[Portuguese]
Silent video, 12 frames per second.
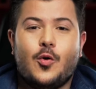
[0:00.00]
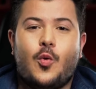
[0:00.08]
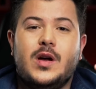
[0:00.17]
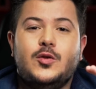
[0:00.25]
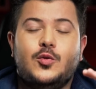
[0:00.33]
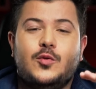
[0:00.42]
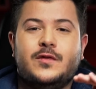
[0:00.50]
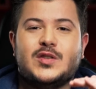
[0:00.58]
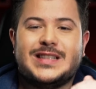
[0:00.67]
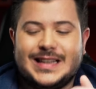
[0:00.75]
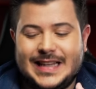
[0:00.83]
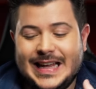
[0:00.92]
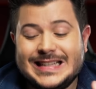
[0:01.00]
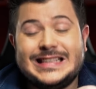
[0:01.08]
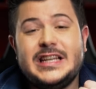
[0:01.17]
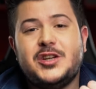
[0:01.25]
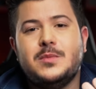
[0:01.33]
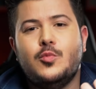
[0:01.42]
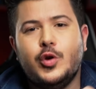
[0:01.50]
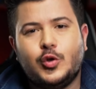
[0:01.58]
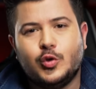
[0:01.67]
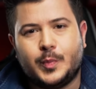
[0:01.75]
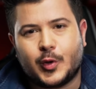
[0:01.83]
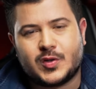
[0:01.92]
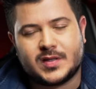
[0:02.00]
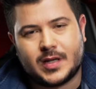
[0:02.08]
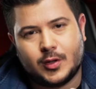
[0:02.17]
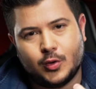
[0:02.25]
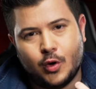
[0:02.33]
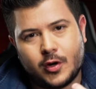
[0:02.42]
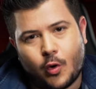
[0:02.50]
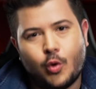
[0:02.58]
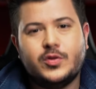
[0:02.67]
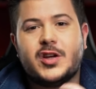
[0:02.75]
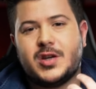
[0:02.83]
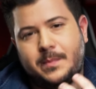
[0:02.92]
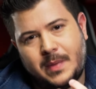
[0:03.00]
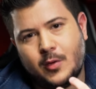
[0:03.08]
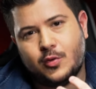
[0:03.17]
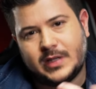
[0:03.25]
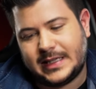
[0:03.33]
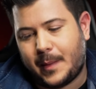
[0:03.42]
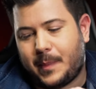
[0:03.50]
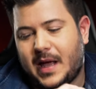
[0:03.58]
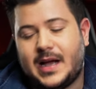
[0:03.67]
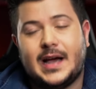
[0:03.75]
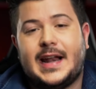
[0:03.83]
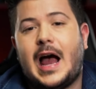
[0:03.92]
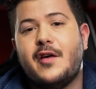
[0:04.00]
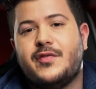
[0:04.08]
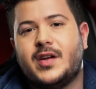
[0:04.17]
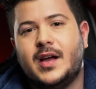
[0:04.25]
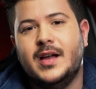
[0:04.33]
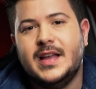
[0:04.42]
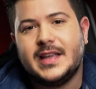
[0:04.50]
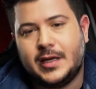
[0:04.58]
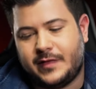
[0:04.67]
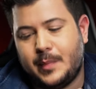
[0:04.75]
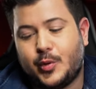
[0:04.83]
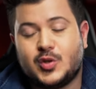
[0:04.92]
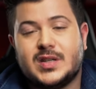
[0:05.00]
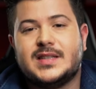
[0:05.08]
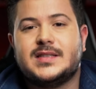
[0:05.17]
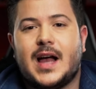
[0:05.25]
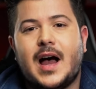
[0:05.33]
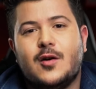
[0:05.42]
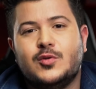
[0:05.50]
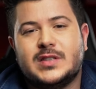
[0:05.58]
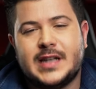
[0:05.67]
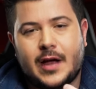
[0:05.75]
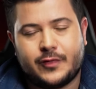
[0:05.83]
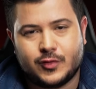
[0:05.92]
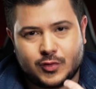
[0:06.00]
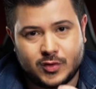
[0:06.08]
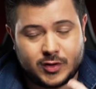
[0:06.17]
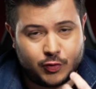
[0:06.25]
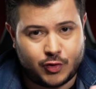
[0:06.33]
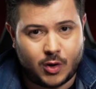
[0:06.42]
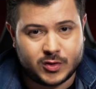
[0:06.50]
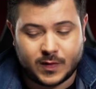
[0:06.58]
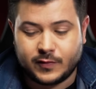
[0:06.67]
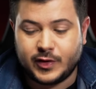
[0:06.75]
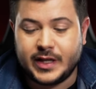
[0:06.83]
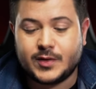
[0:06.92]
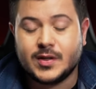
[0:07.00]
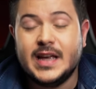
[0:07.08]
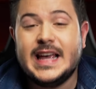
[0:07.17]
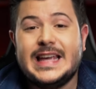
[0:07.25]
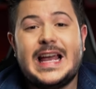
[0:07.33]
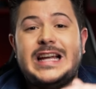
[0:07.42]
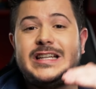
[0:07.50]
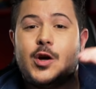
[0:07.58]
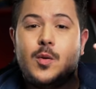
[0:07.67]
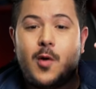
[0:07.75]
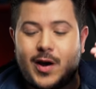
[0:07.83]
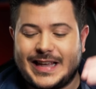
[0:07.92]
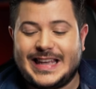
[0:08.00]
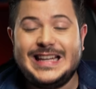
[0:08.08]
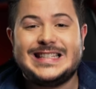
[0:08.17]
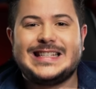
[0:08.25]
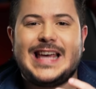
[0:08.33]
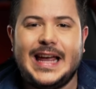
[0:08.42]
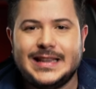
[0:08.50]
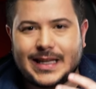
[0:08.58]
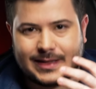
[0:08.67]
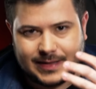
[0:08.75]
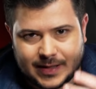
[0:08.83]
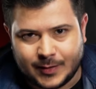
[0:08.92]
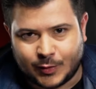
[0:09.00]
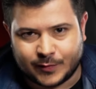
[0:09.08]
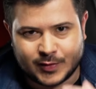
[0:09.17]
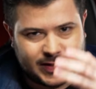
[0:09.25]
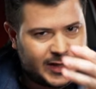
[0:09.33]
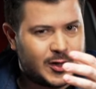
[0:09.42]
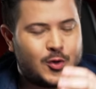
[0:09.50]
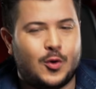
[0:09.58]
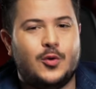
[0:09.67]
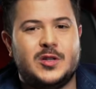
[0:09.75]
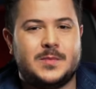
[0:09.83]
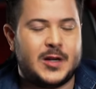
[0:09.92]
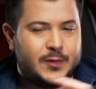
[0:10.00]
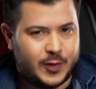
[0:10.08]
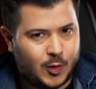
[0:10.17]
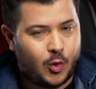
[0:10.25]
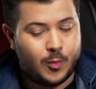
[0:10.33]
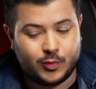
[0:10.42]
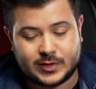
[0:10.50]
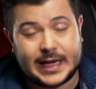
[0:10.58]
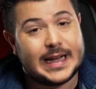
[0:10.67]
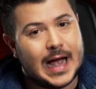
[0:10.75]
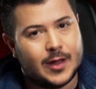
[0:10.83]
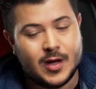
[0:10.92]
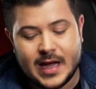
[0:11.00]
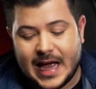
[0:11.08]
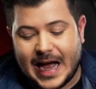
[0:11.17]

quando você exige muito do processador ou da GPU, né, da placa gráfica que vai processar os gráficos dos seus jogos favoritos, e aí chega uma hora que ele esquenta tanto, você que já jogou no smartphone comum, tá ligado?